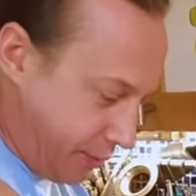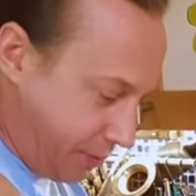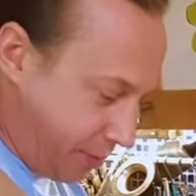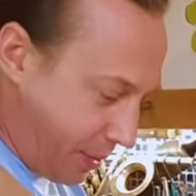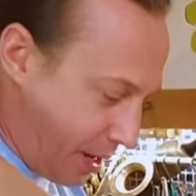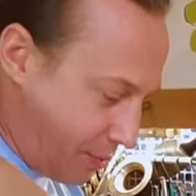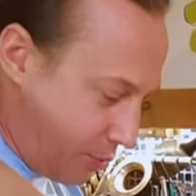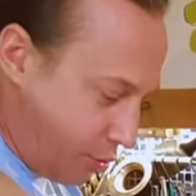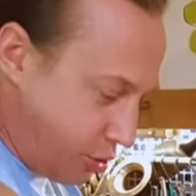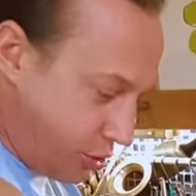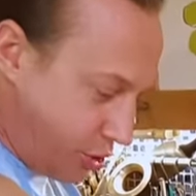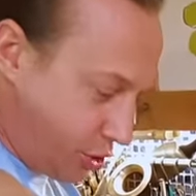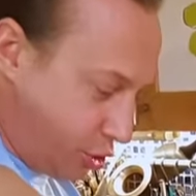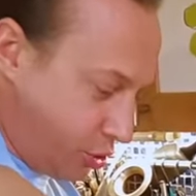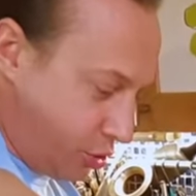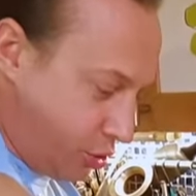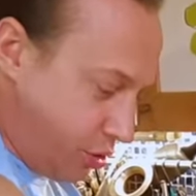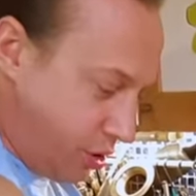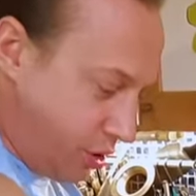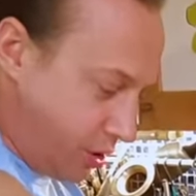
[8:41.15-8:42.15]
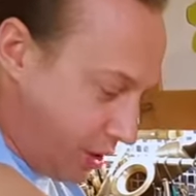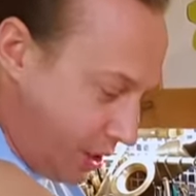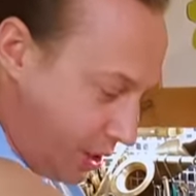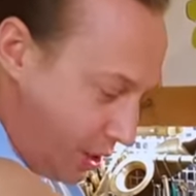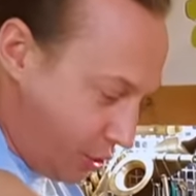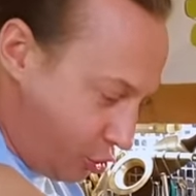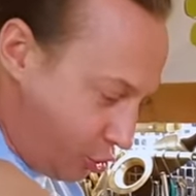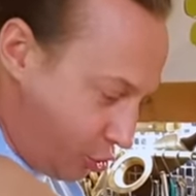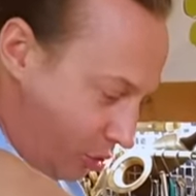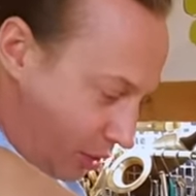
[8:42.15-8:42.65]
Вы поймете, что
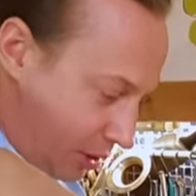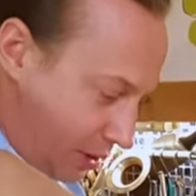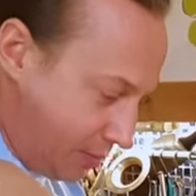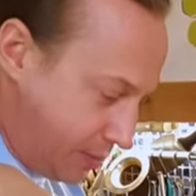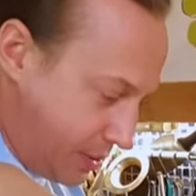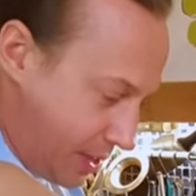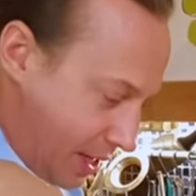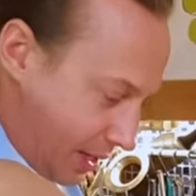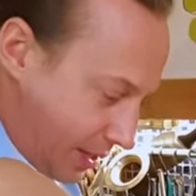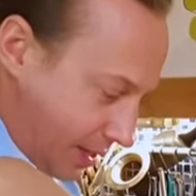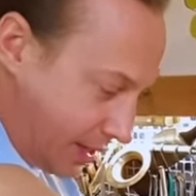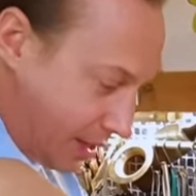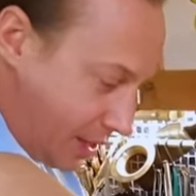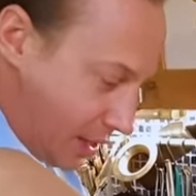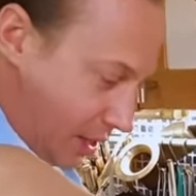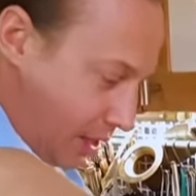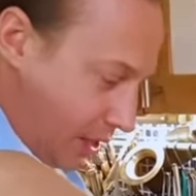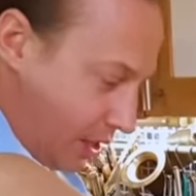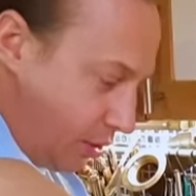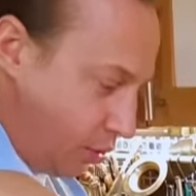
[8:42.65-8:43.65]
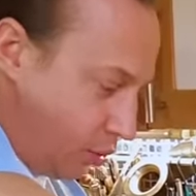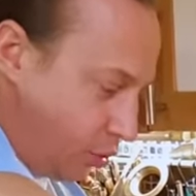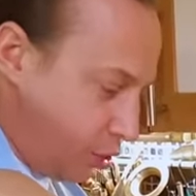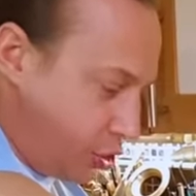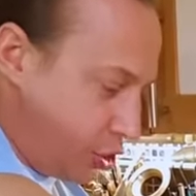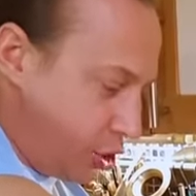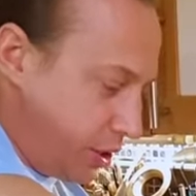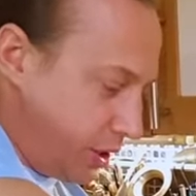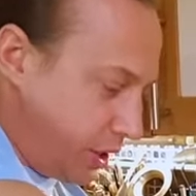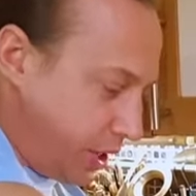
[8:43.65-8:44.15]
черный перец
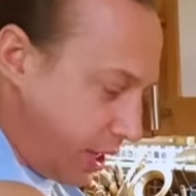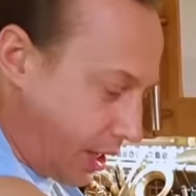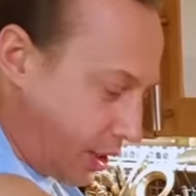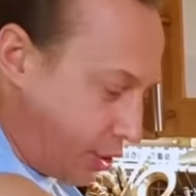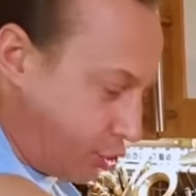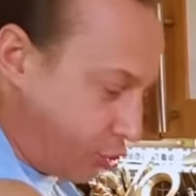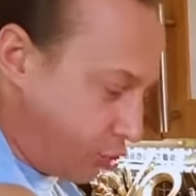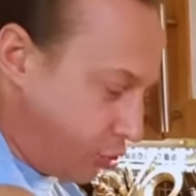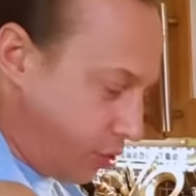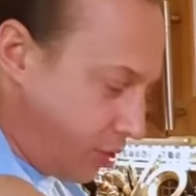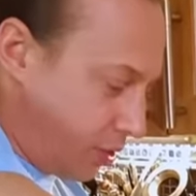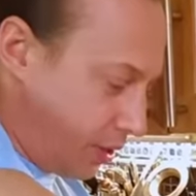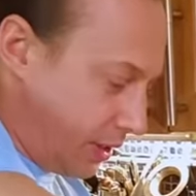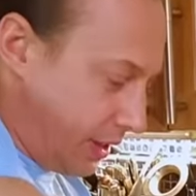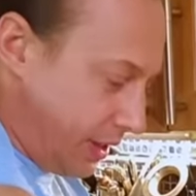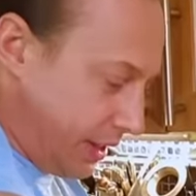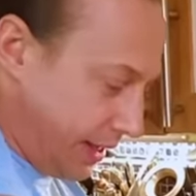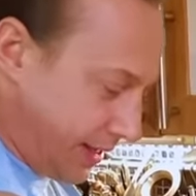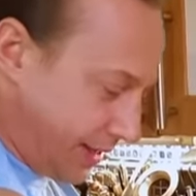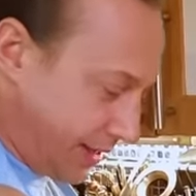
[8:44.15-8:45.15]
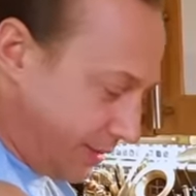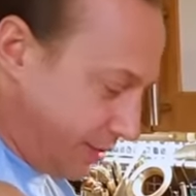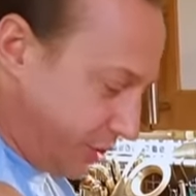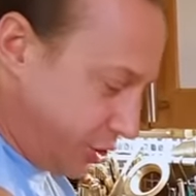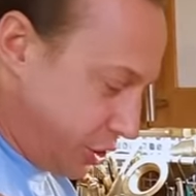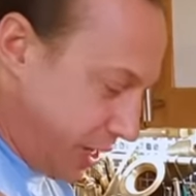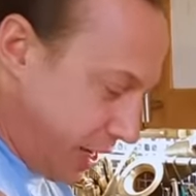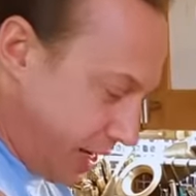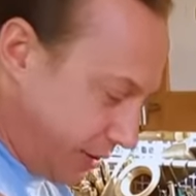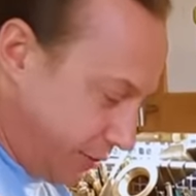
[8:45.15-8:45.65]
очень хорошо
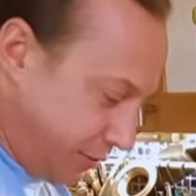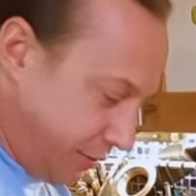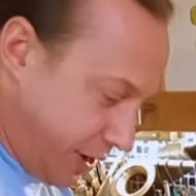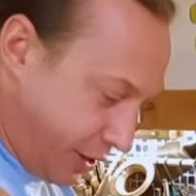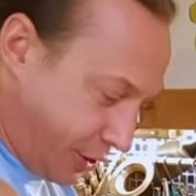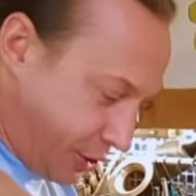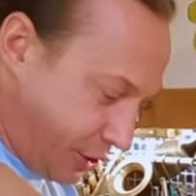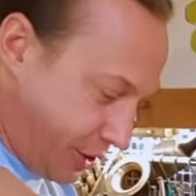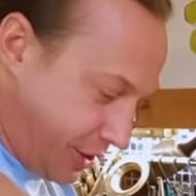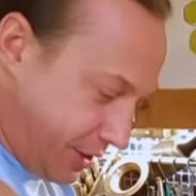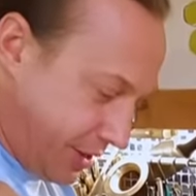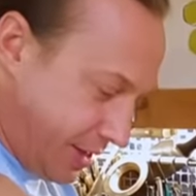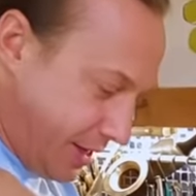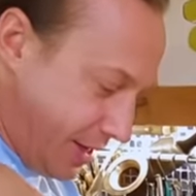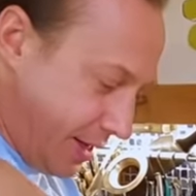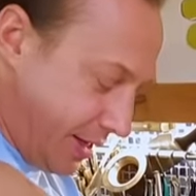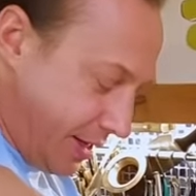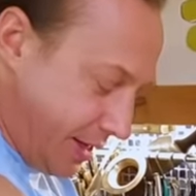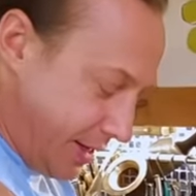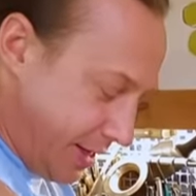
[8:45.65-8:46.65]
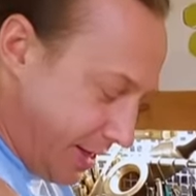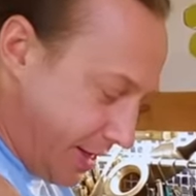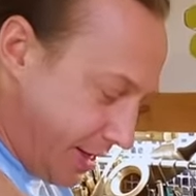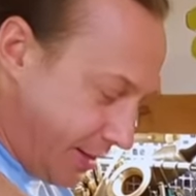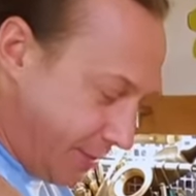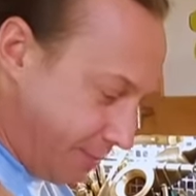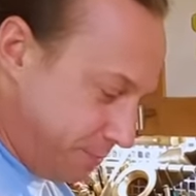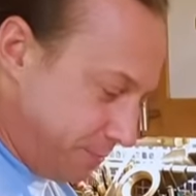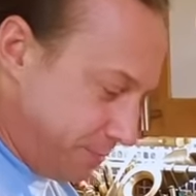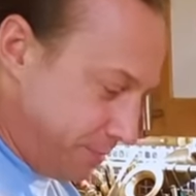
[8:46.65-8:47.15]
освежает фарш.
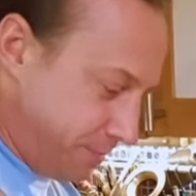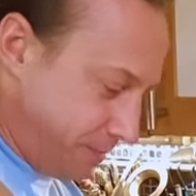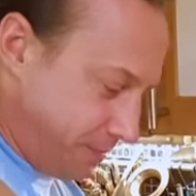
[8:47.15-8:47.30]
И,